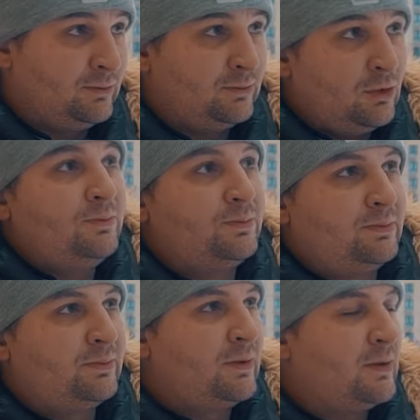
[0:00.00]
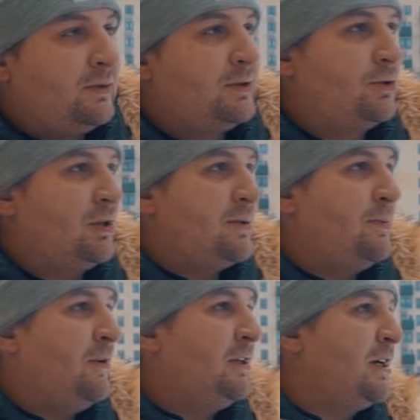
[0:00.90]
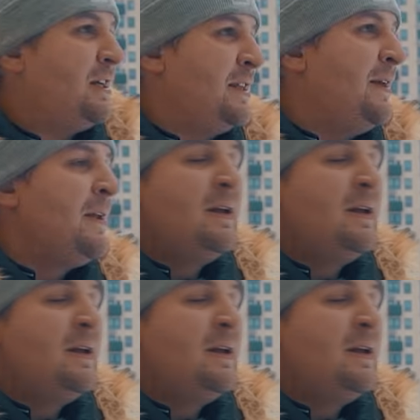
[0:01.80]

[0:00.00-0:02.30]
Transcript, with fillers: Ну, э, ситуации бывают разные.